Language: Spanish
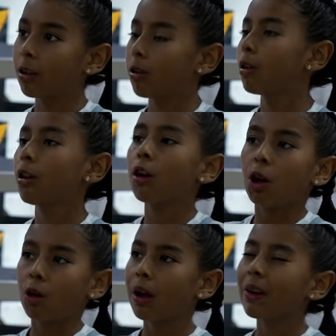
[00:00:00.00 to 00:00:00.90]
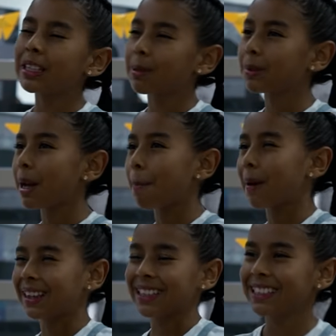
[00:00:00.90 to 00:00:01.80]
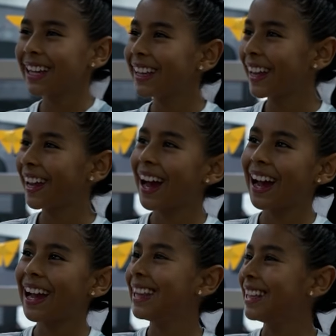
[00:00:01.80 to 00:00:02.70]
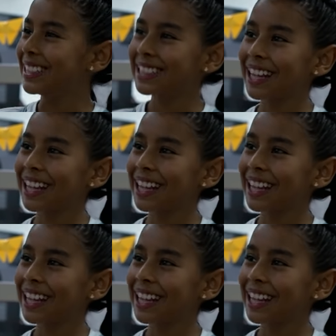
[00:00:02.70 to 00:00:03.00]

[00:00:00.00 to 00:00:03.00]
a donde no dudan invitarnos. Aquí rodeada de